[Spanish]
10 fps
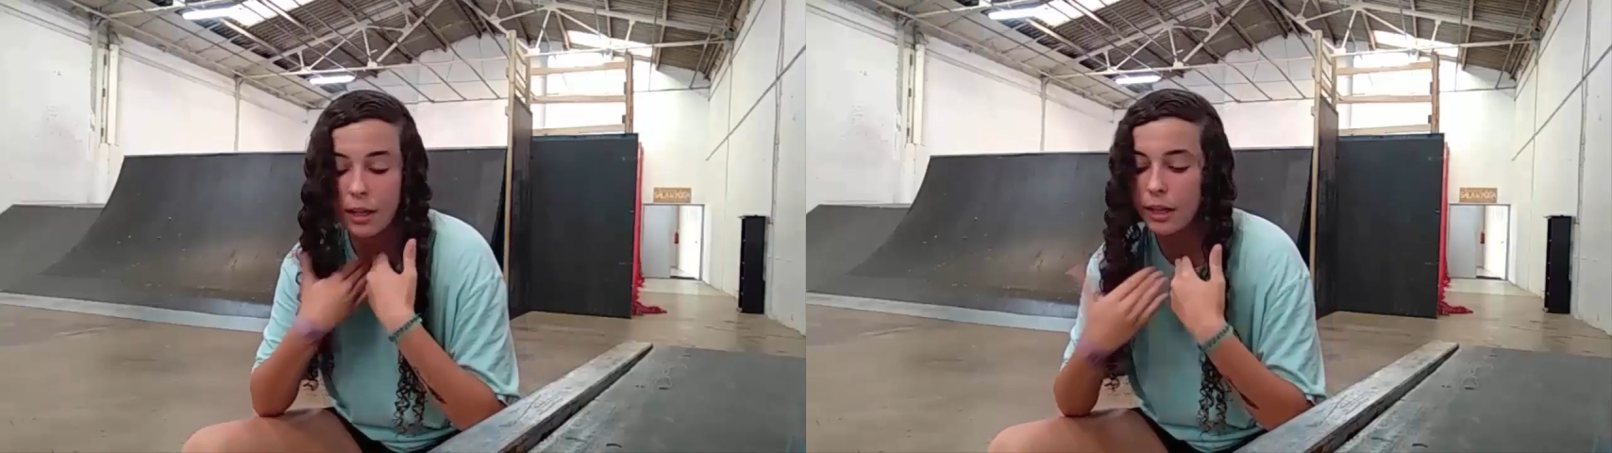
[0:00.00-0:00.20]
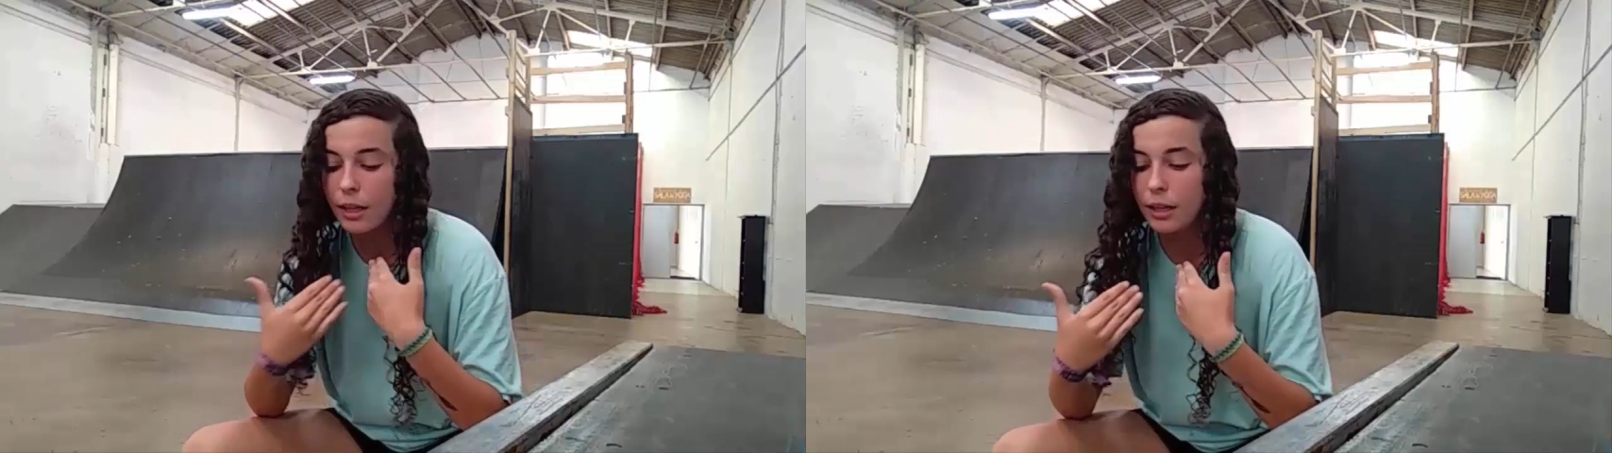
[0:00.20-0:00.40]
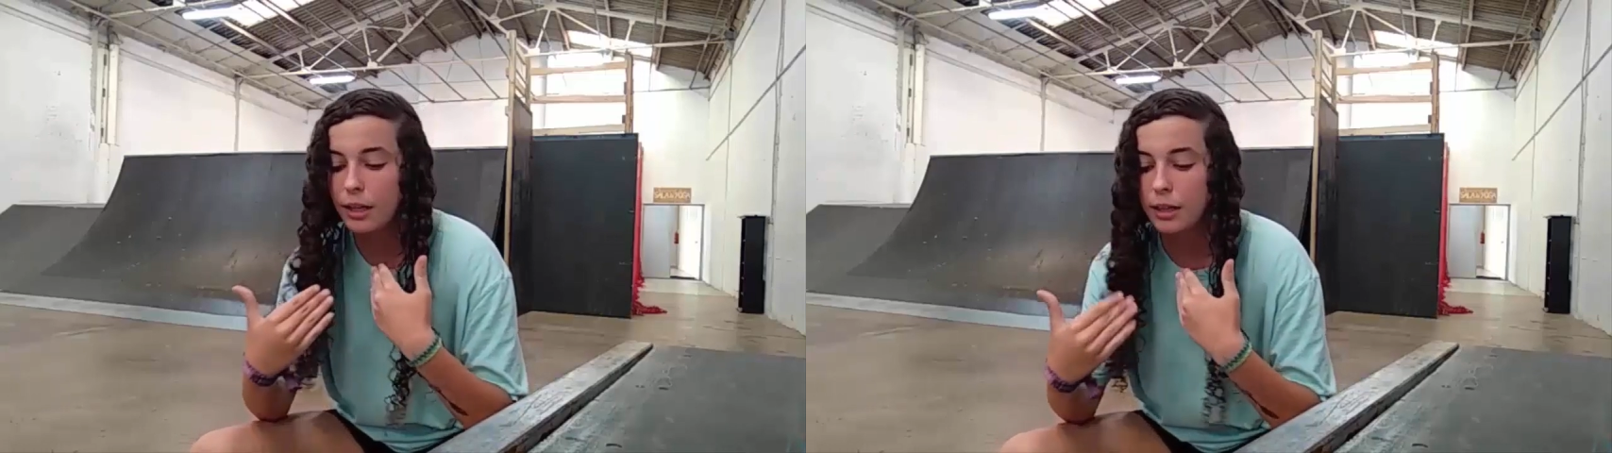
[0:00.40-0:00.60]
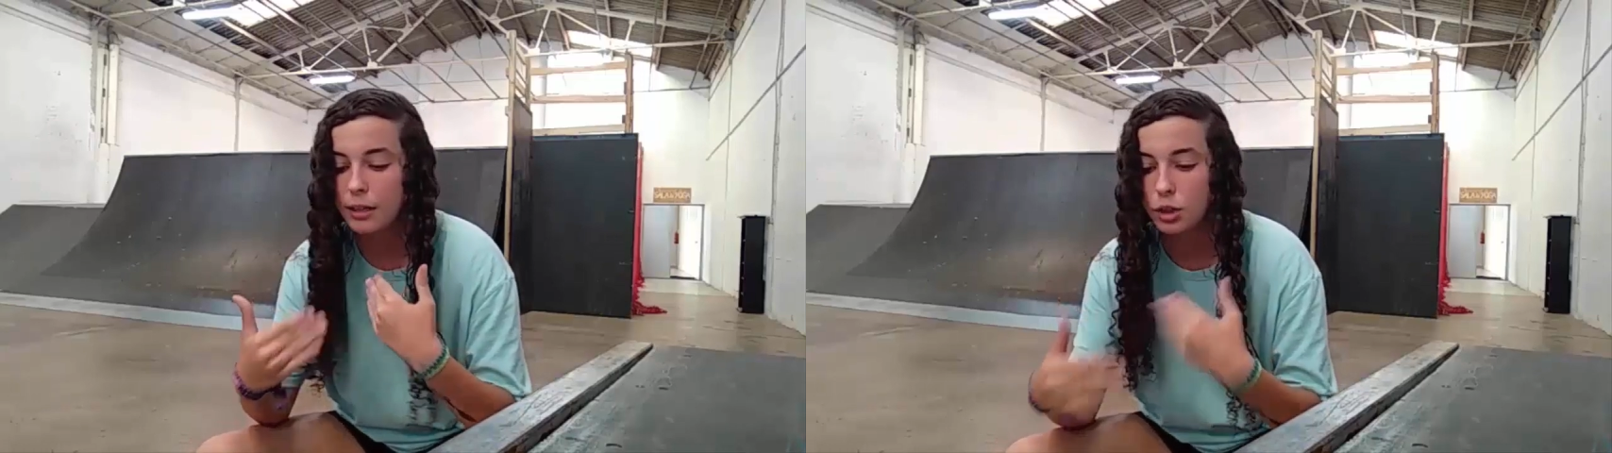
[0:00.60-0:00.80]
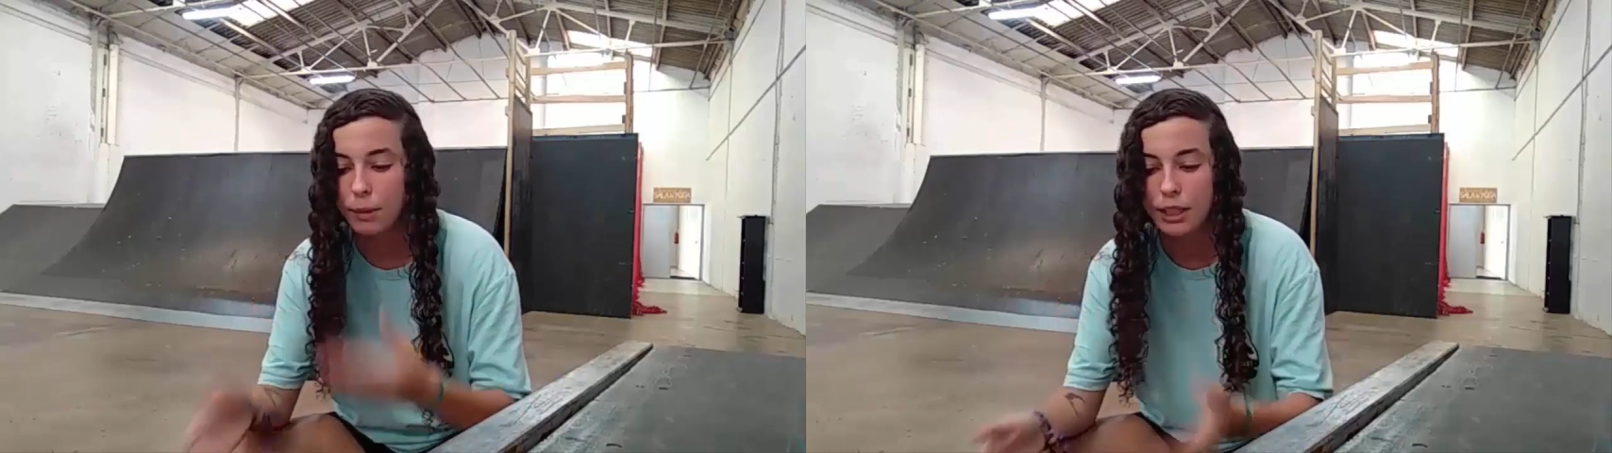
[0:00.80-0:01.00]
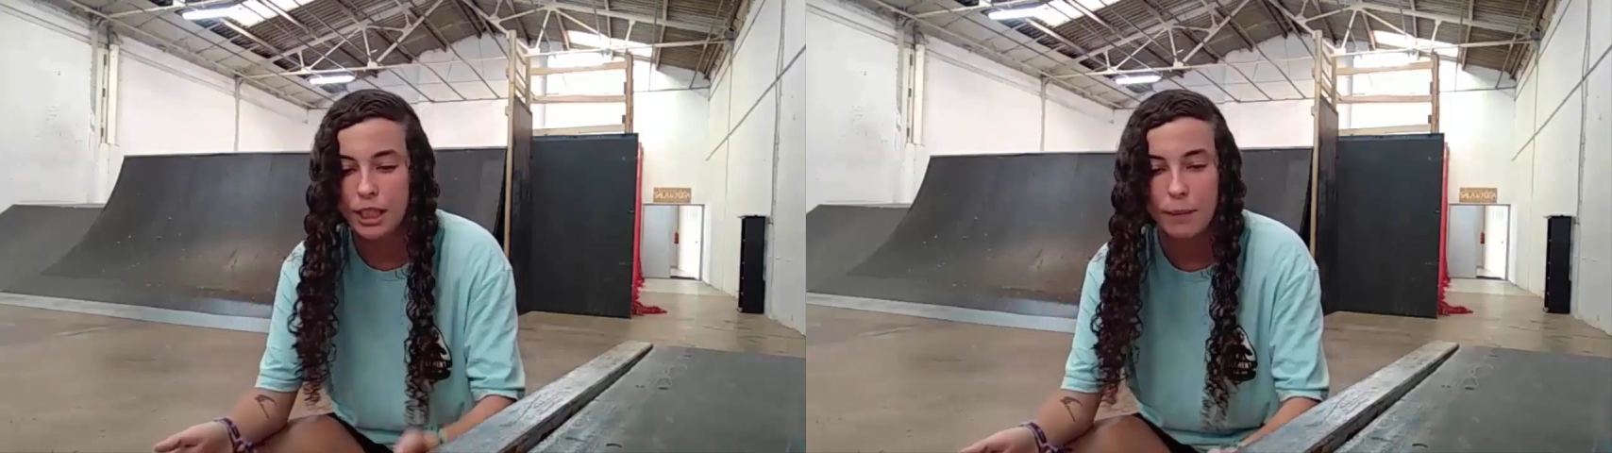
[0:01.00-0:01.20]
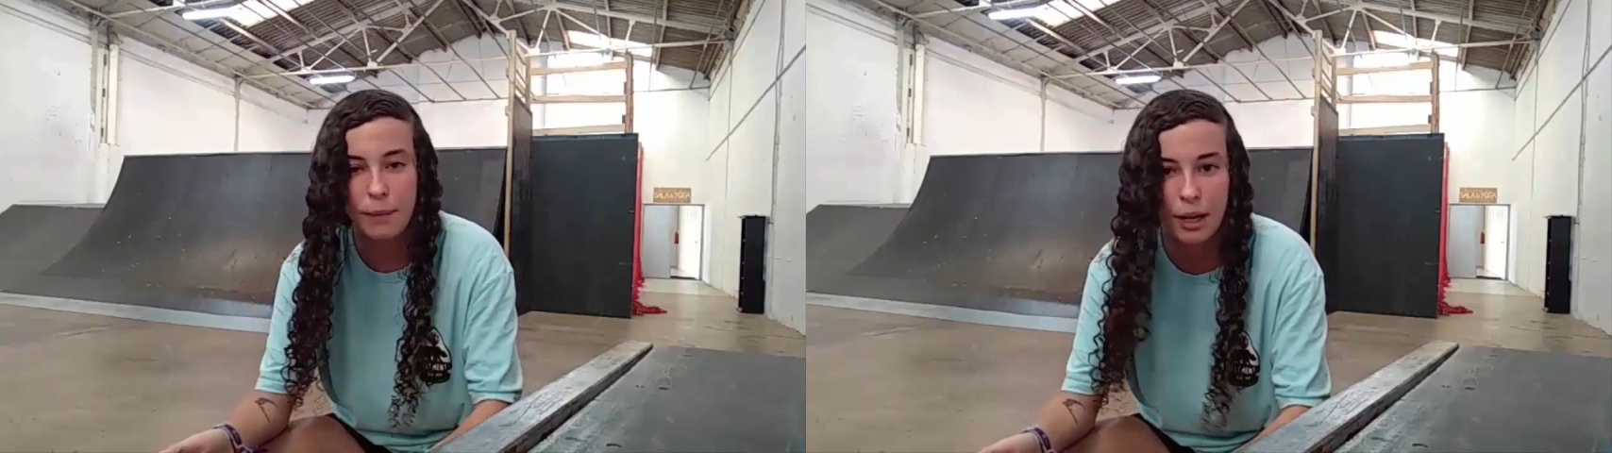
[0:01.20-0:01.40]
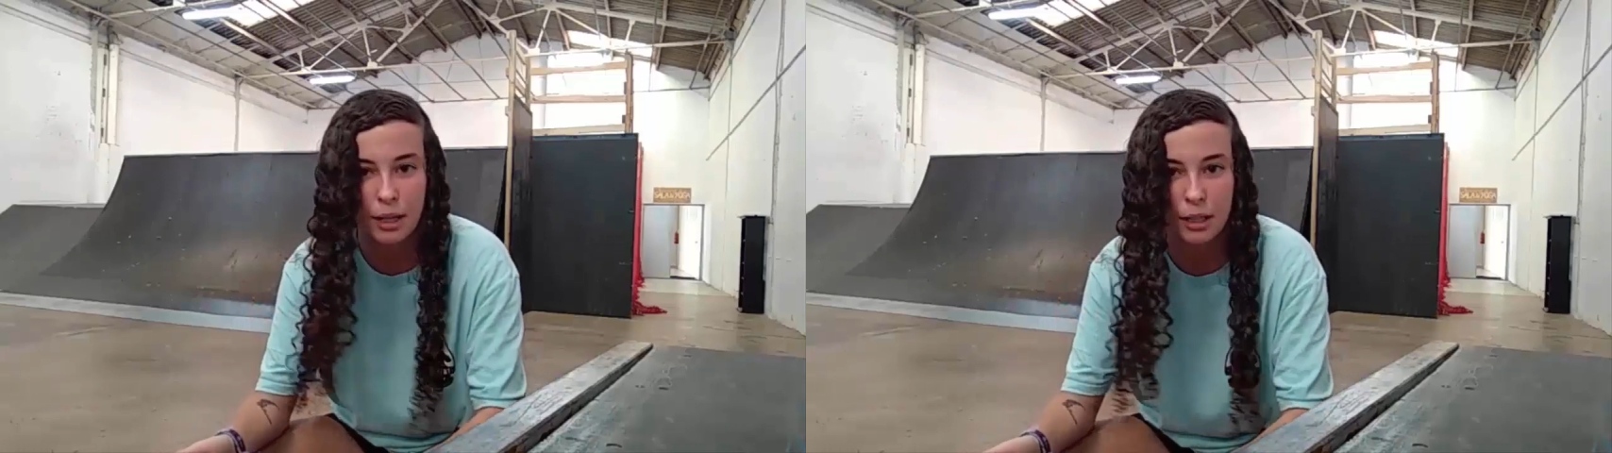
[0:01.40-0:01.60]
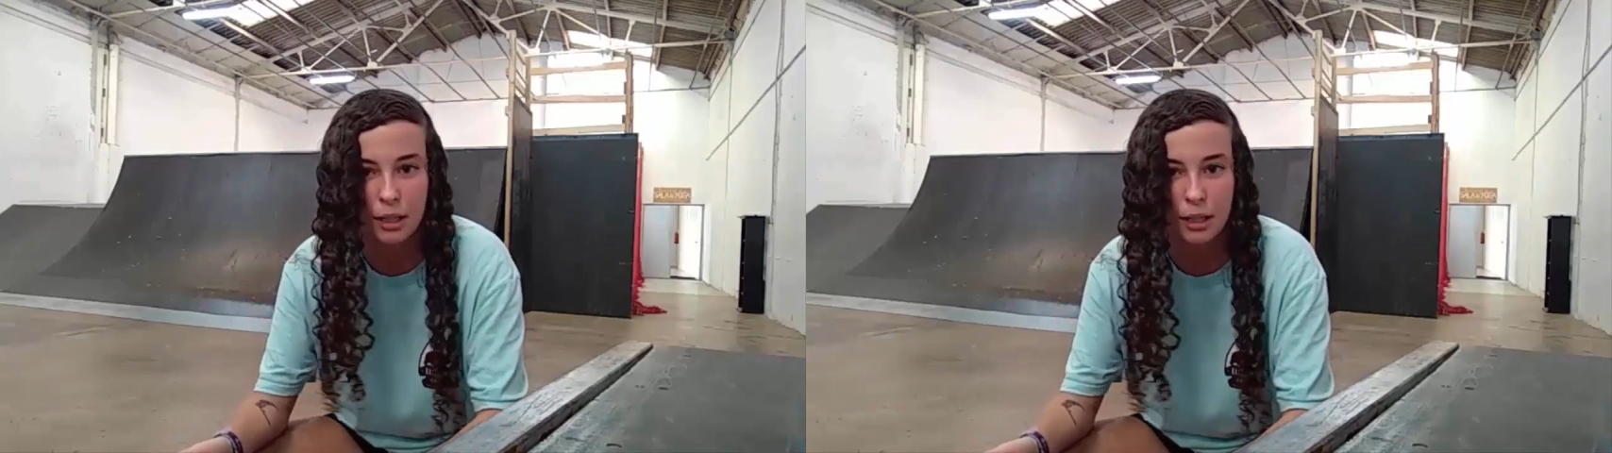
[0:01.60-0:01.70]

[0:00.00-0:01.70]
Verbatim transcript: eh, yo iba al park